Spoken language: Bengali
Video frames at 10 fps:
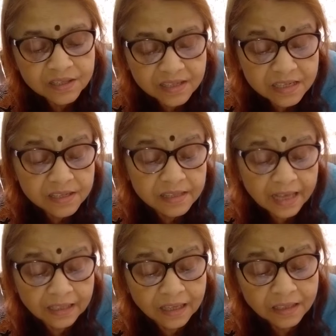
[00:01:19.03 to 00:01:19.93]
শেষ
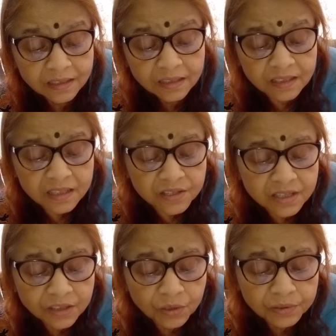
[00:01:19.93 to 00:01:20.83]
দেখা
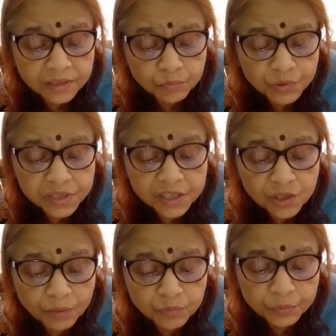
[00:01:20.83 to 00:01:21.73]
শিক্ষক দিবসে
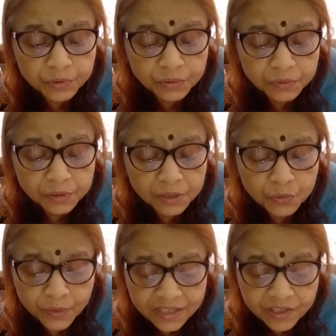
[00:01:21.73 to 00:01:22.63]
সম্ভবত
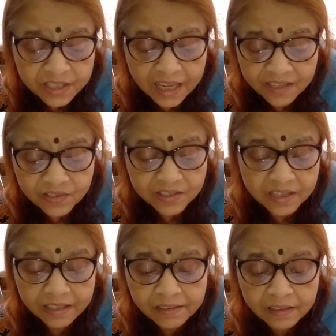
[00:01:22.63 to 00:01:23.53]
টোয়েন্টি নাইনটিনে